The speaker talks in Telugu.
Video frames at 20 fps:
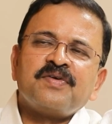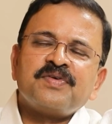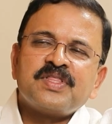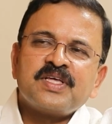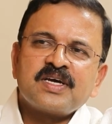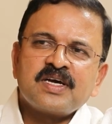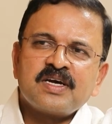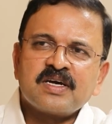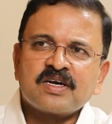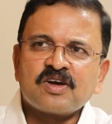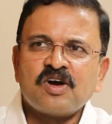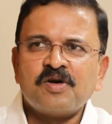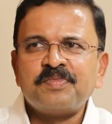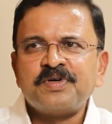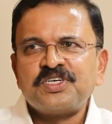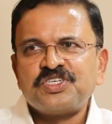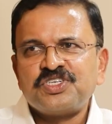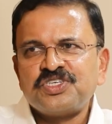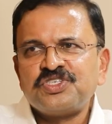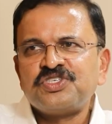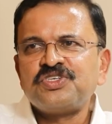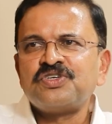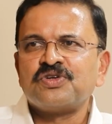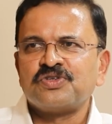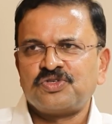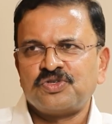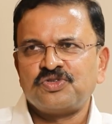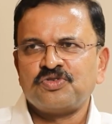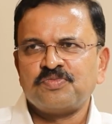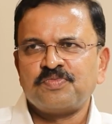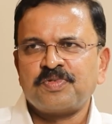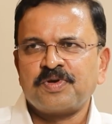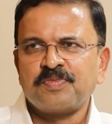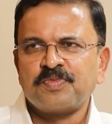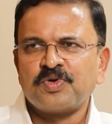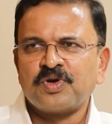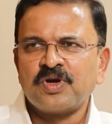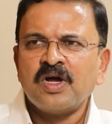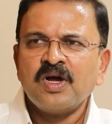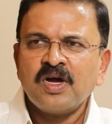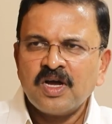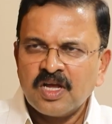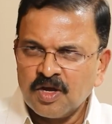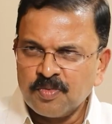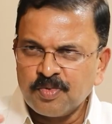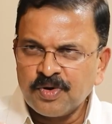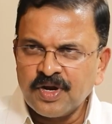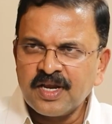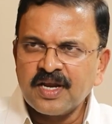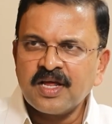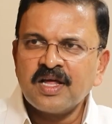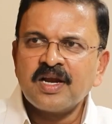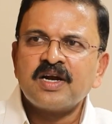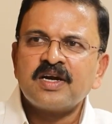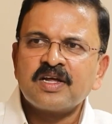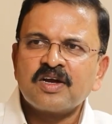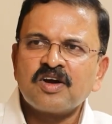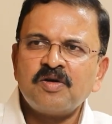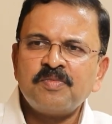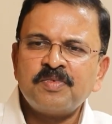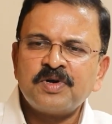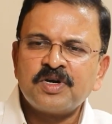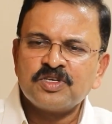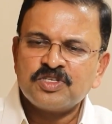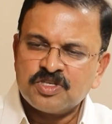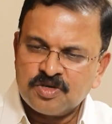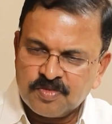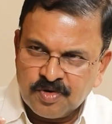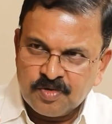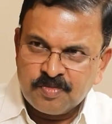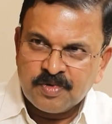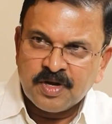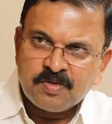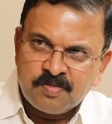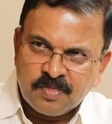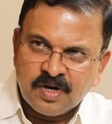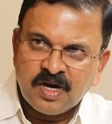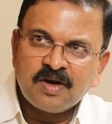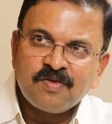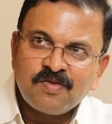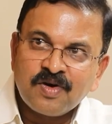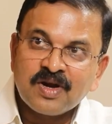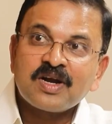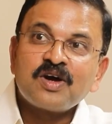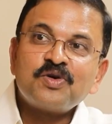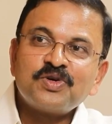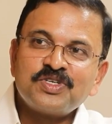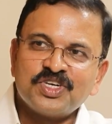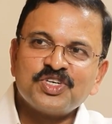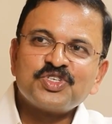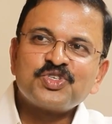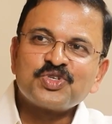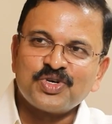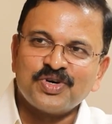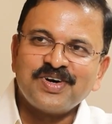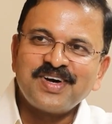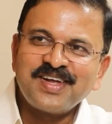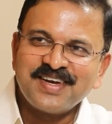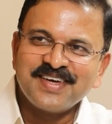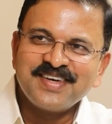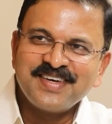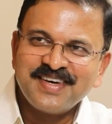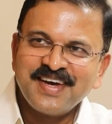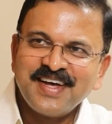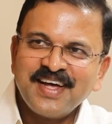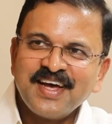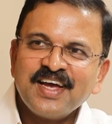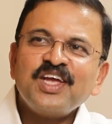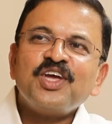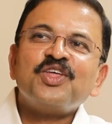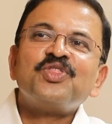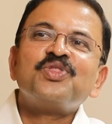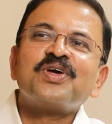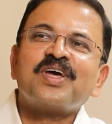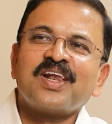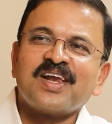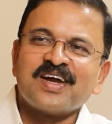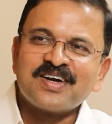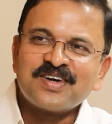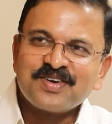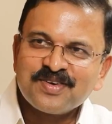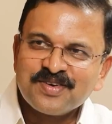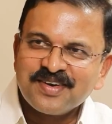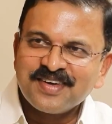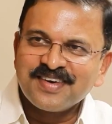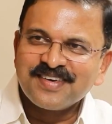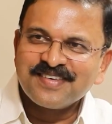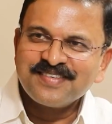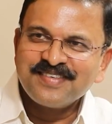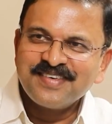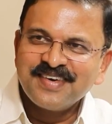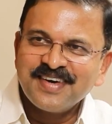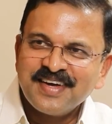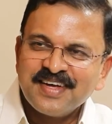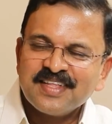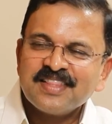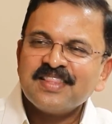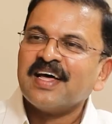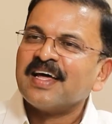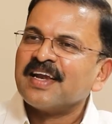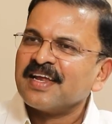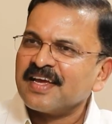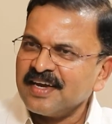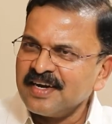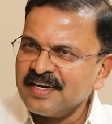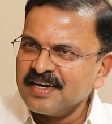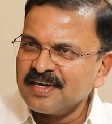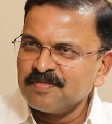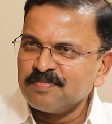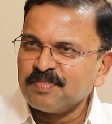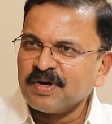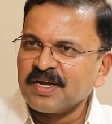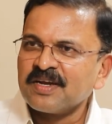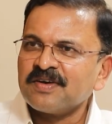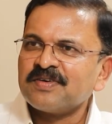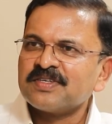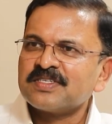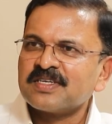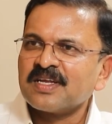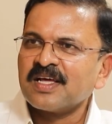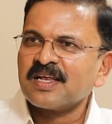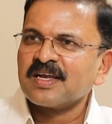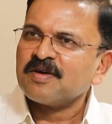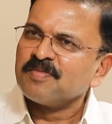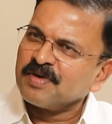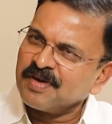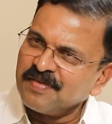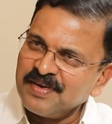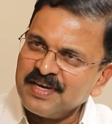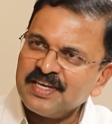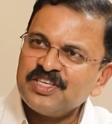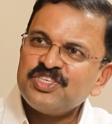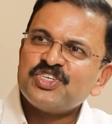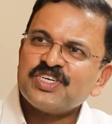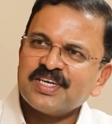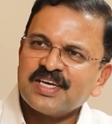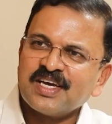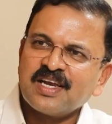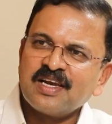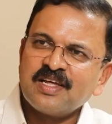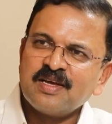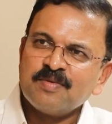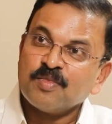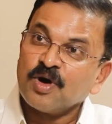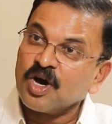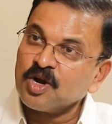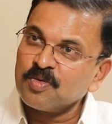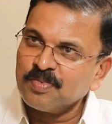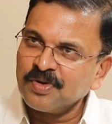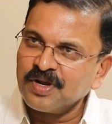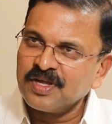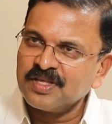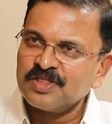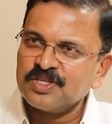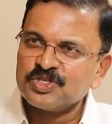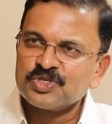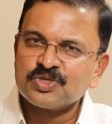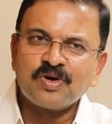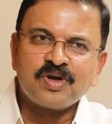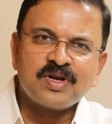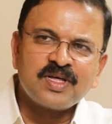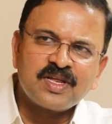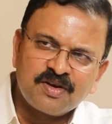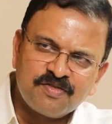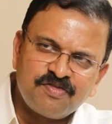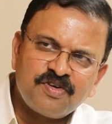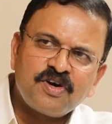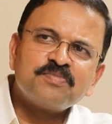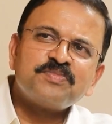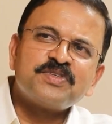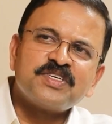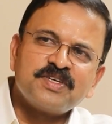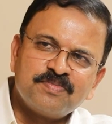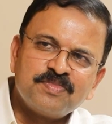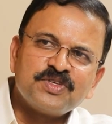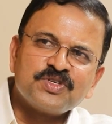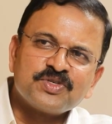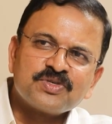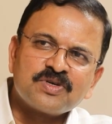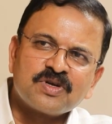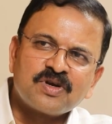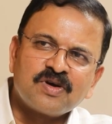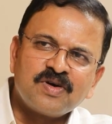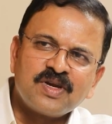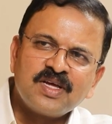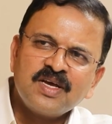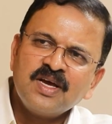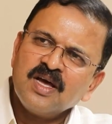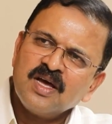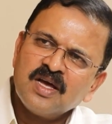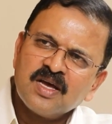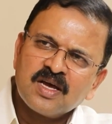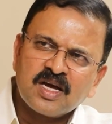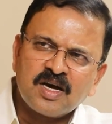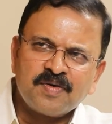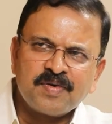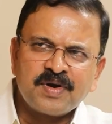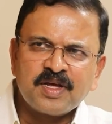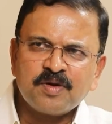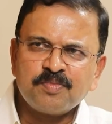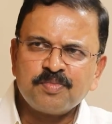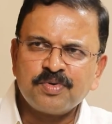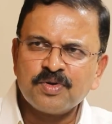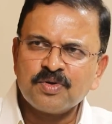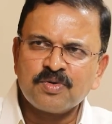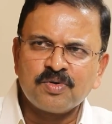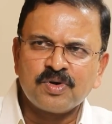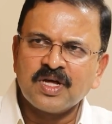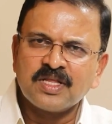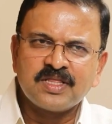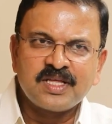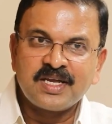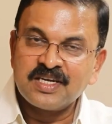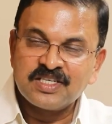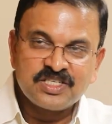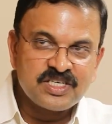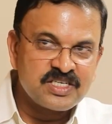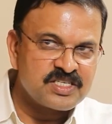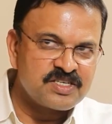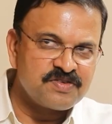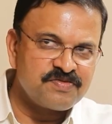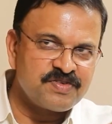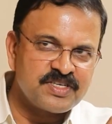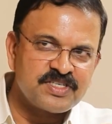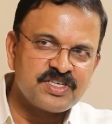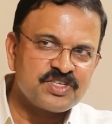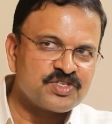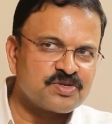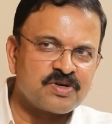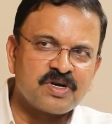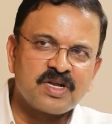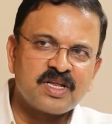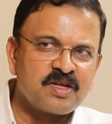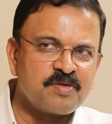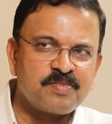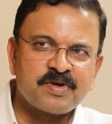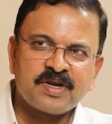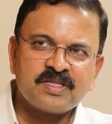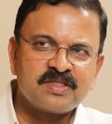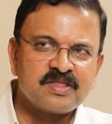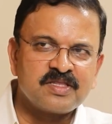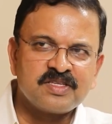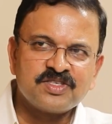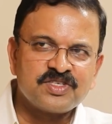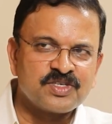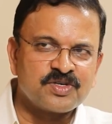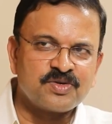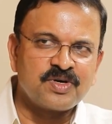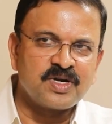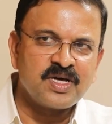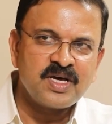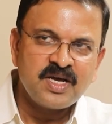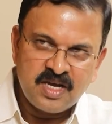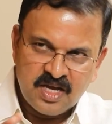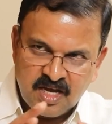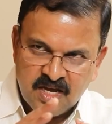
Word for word: hmm. ఆ విధంగా కామెంట్ చేసి ఉండొచ్చు సుప్రీంకోర్టు ఎప్పుడైనా ఇలాంటి కామెంట్ ఇచ్చినప్పుడు మనం మళ్ళీ వర్కౌట్ చేసుకోవాలి hmm. ఎందుకు ఇలా అంటున్నారు hmm. దానికి ఏంటి పర్యవసనంగా మనం ఏం చేయాలి మార్పులు ఏం తీసుకోవాలి రిఫార్మ్స్ ఏం తీసుకురావాలి కాబట్టి ఎప్పుడూ కూడా దాన్ని జస్టిఫై చేసుకోవడానికి ప్రయత్నించకుండా